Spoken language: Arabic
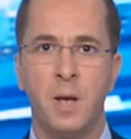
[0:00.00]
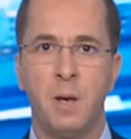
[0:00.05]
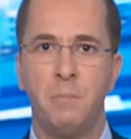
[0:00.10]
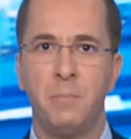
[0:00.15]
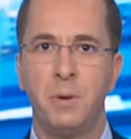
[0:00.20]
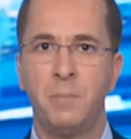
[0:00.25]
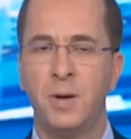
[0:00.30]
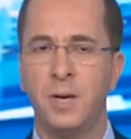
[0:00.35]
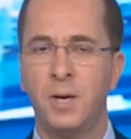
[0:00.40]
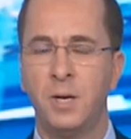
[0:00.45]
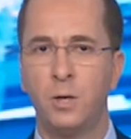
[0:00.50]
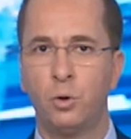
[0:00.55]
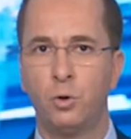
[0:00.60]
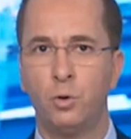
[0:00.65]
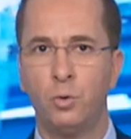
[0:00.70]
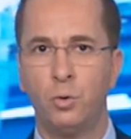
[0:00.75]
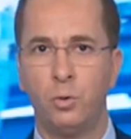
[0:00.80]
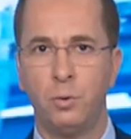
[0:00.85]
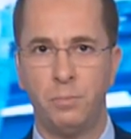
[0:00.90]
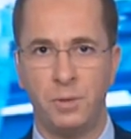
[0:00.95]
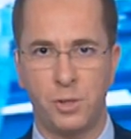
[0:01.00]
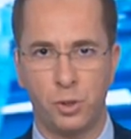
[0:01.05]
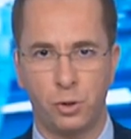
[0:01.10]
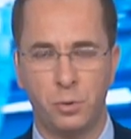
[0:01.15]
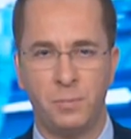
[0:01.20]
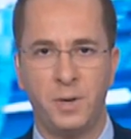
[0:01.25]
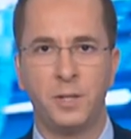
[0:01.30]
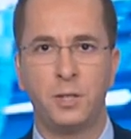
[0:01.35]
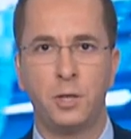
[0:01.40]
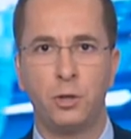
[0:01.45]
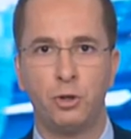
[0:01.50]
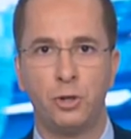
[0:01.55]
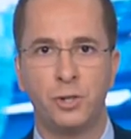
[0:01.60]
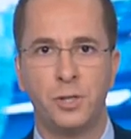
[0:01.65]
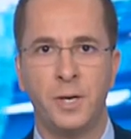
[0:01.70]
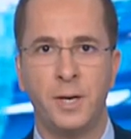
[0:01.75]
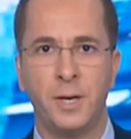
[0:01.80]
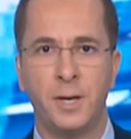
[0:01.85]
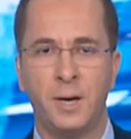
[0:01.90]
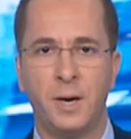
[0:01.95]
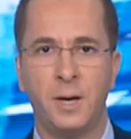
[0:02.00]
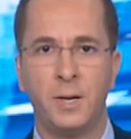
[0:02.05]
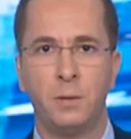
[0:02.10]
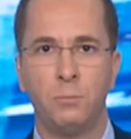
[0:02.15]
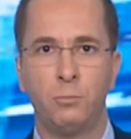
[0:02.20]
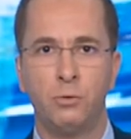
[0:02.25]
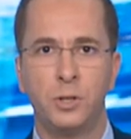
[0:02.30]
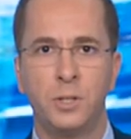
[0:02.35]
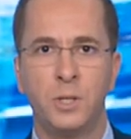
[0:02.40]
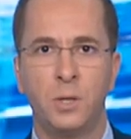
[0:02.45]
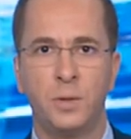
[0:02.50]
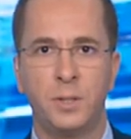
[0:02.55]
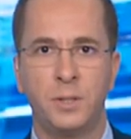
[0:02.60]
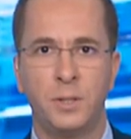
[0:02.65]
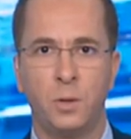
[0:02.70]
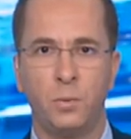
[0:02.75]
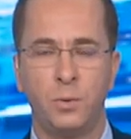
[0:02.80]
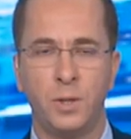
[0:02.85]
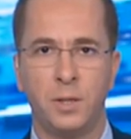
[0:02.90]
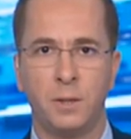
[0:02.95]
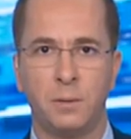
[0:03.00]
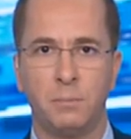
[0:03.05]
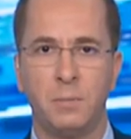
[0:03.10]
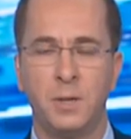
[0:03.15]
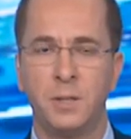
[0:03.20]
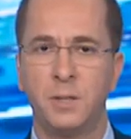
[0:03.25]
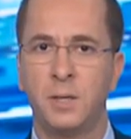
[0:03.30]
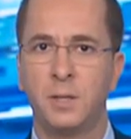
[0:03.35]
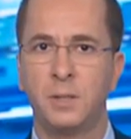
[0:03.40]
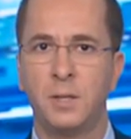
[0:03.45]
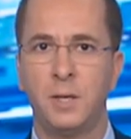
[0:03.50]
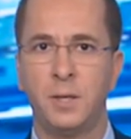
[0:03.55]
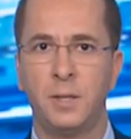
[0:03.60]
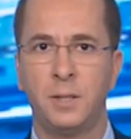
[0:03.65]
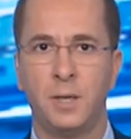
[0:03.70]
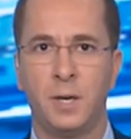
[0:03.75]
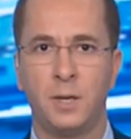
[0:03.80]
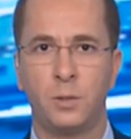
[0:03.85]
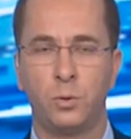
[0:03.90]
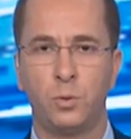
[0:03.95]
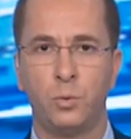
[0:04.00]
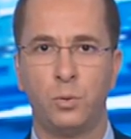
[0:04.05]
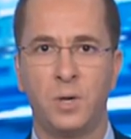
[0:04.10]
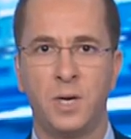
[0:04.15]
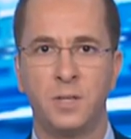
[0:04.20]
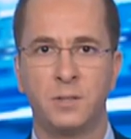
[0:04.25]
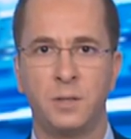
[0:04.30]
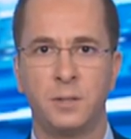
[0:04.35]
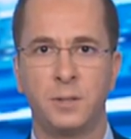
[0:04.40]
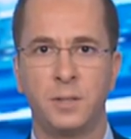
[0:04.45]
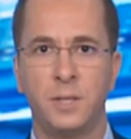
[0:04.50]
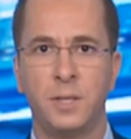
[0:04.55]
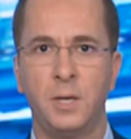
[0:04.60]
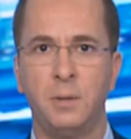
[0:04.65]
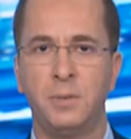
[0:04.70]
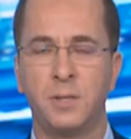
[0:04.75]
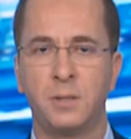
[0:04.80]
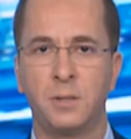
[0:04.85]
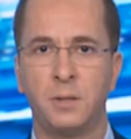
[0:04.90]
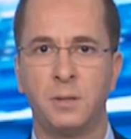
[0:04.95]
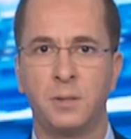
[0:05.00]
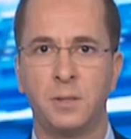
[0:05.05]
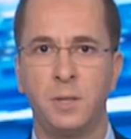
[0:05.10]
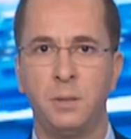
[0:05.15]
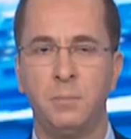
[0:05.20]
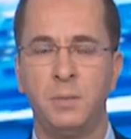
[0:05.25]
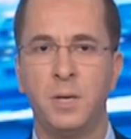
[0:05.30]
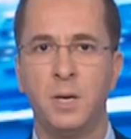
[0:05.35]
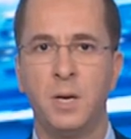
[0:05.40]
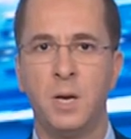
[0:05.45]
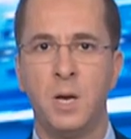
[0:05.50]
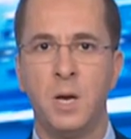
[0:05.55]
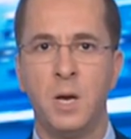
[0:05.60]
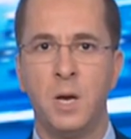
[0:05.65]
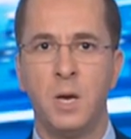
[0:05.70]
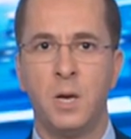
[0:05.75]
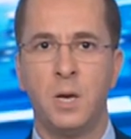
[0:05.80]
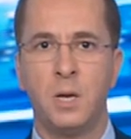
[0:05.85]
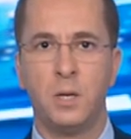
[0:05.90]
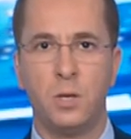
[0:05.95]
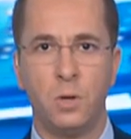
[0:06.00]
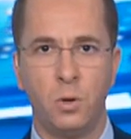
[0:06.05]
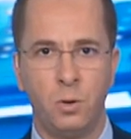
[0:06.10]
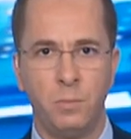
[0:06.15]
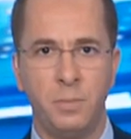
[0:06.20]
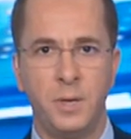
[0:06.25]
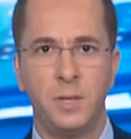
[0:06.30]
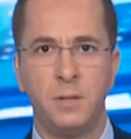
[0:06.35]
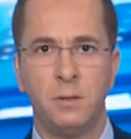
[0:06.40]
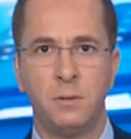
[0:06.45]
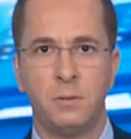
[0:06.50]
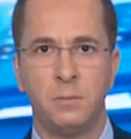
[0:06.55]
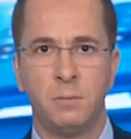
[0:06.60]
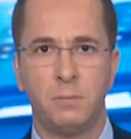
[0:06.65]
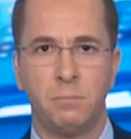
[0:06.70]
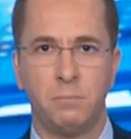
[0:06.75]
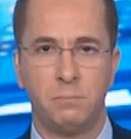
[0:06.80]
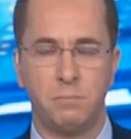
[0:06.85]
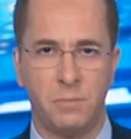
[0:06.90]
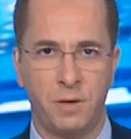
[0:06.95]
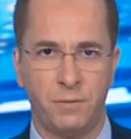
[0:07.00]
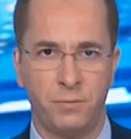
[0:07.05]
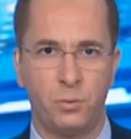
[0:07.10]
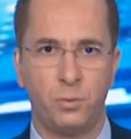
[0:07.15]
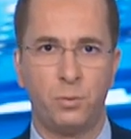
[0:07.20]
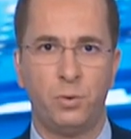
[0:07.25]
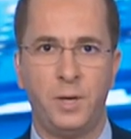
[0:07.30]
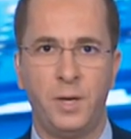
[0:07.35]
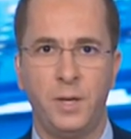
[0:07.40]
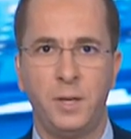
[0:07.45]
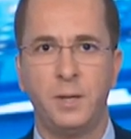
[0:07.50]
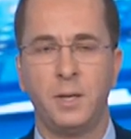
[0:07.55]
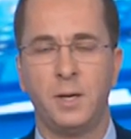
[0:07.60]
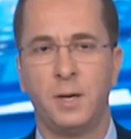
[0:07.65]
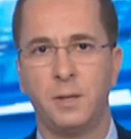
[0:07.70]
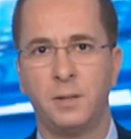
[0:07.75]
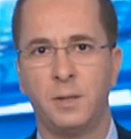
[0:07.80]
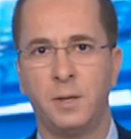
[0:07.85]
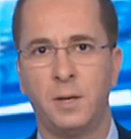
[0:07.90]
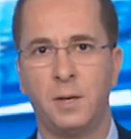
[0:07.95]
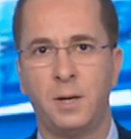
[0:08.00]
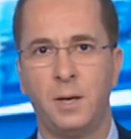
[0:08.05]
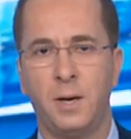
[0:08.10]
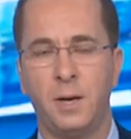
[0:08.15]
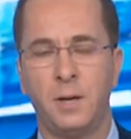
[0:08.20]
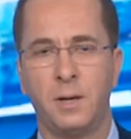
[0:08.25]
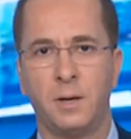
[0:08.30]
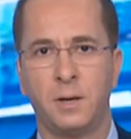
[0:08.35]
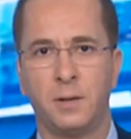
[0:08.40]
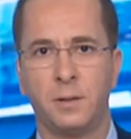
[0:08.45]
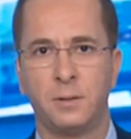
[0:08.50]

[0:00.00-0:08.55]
بما يليق بسمعة الجزائر على المستوى الدولي بادرت إذاعة قسنطينة بتنظيم يوم مفتوح لهذا الغرض